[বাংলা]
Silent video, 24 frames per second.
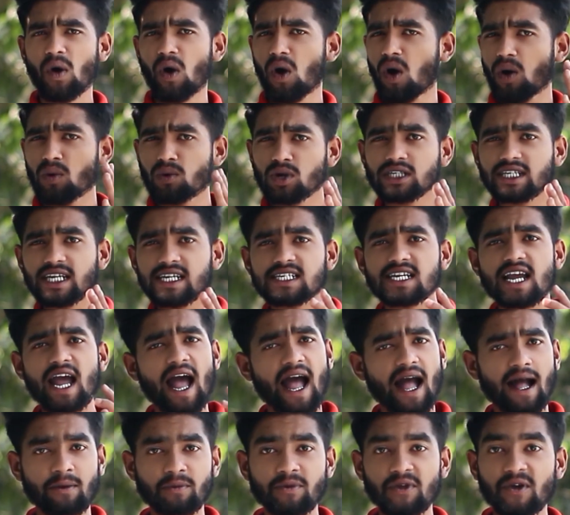অবশেষে
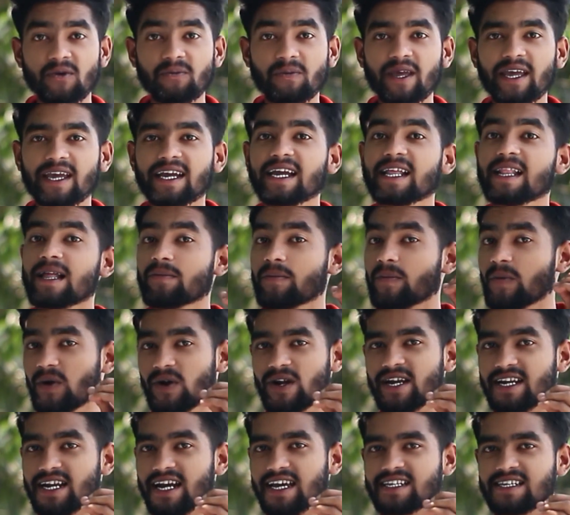আমিও পেয়ে গেলাম
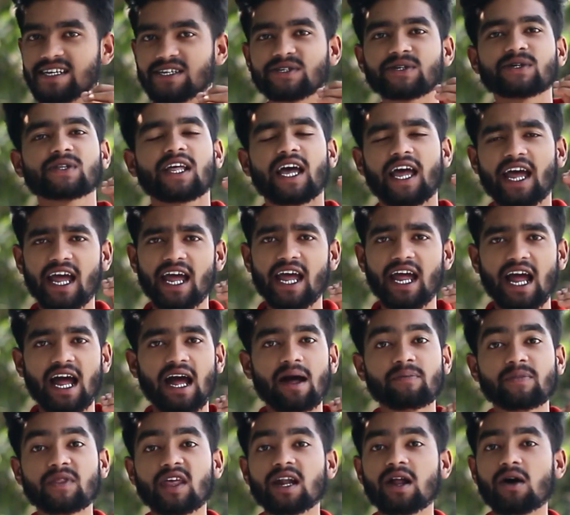মনিটাইজেশন হ্যাঁ
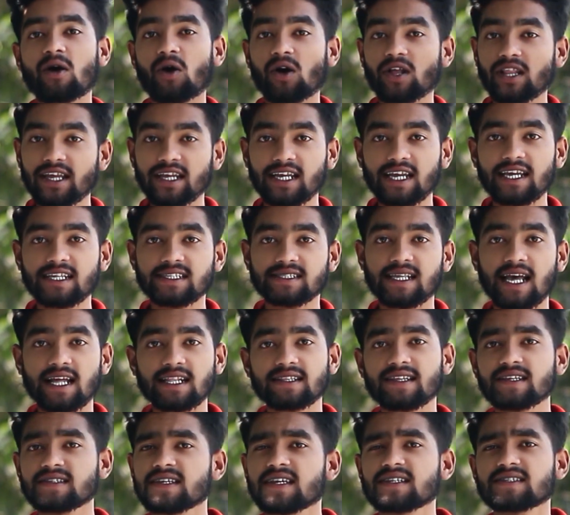আপনারা অনেকেই জানতে
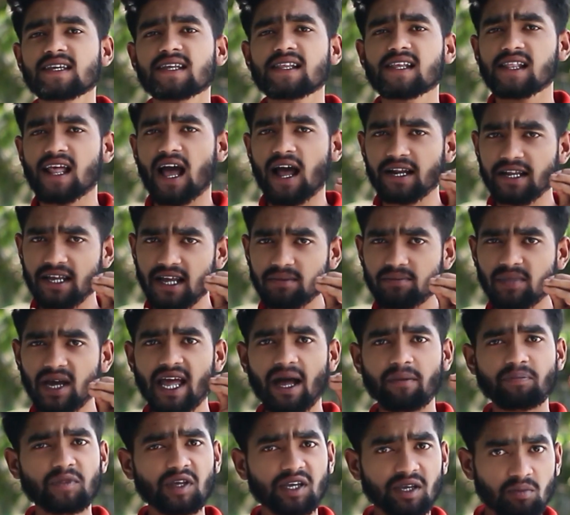চেয়েছিলেন আরিয়ান ভাই
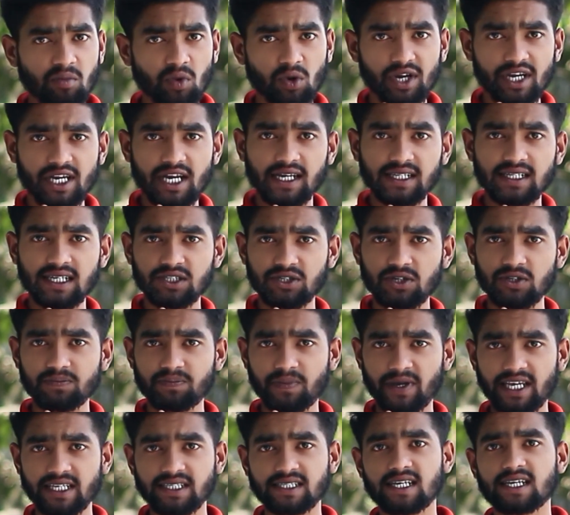আপনি কি মনিটাইজেশন
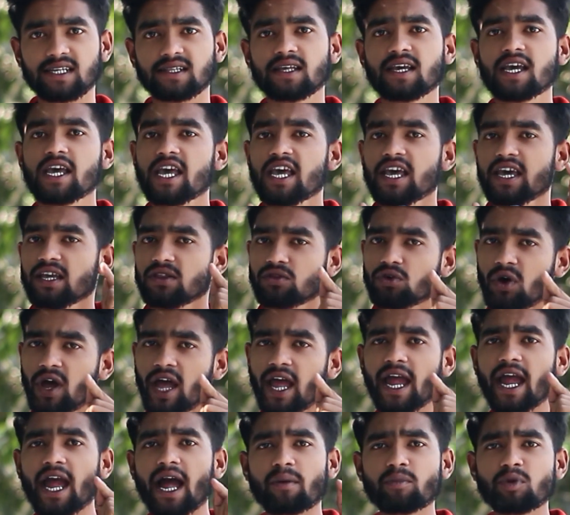পেয়েছেন তো
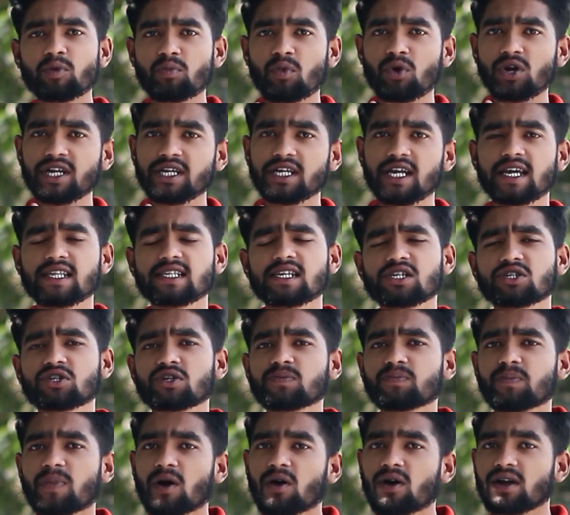হ্যাঁ আমি মনিটাইজেশন
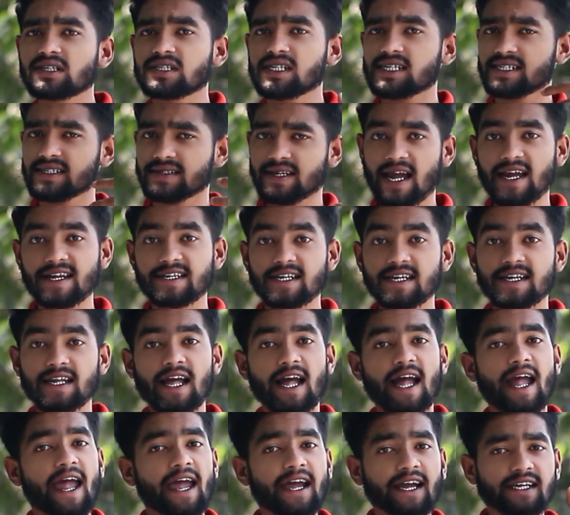পাওয়ার যে ক্রাইটেরিয়া
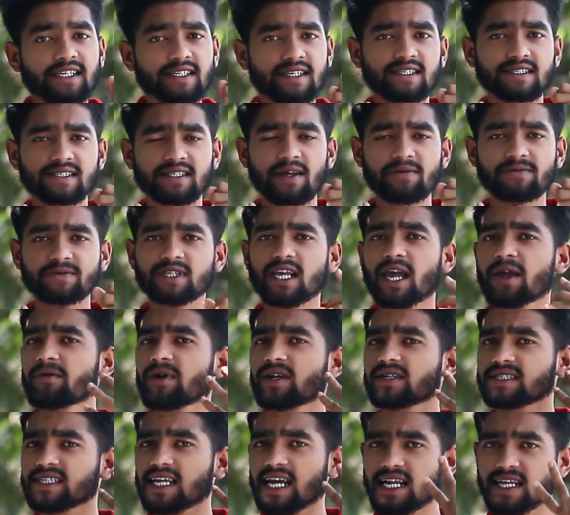এক হাজার সাবস্ক্রাইবার
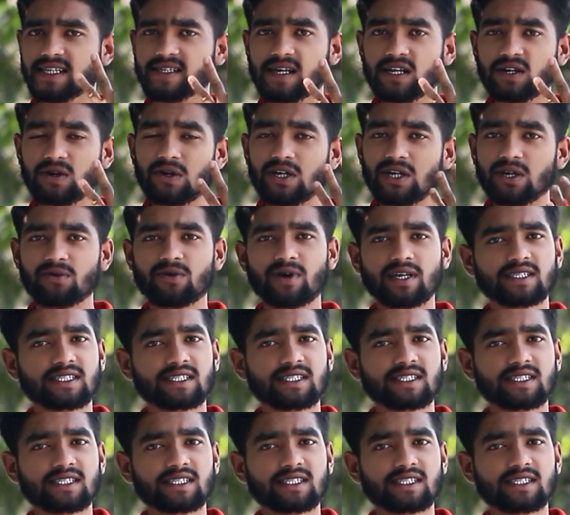চার হাজার ঘন্টা ওয়াচ